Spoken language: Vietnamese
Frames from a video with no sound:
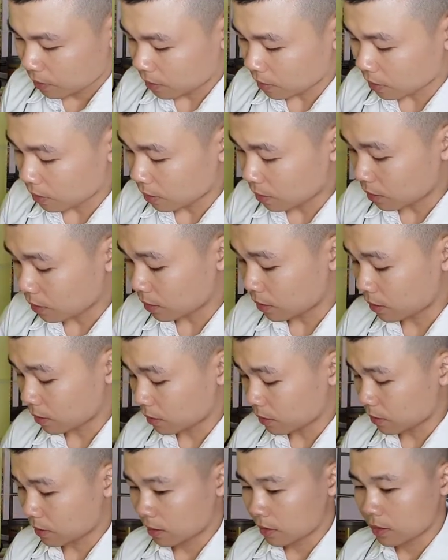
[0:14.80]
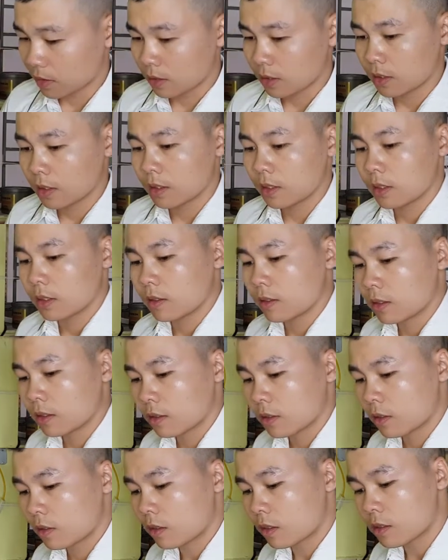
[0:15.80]
thì à,
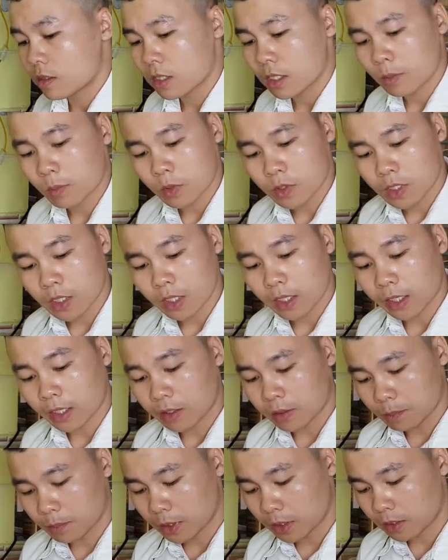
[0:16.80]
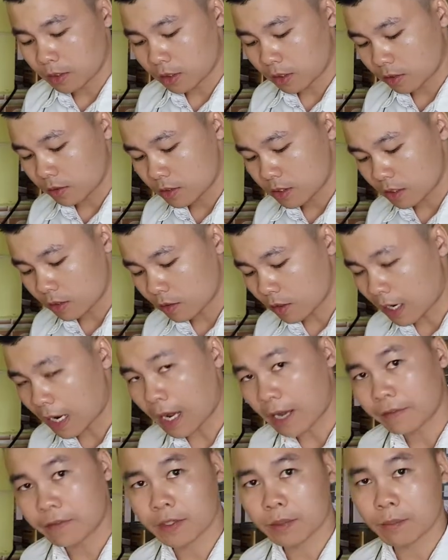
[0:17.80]
con C1C này bình thường nó sẽ có
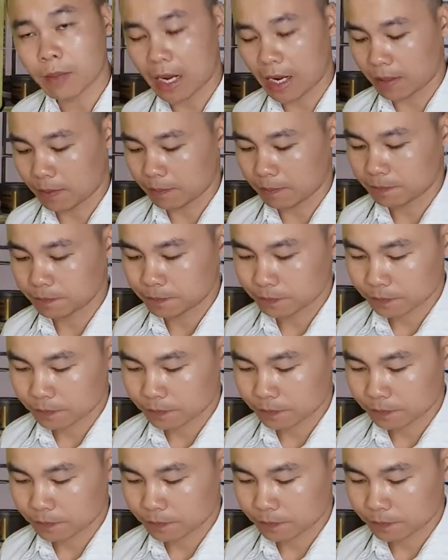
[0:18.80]
hai phiên bản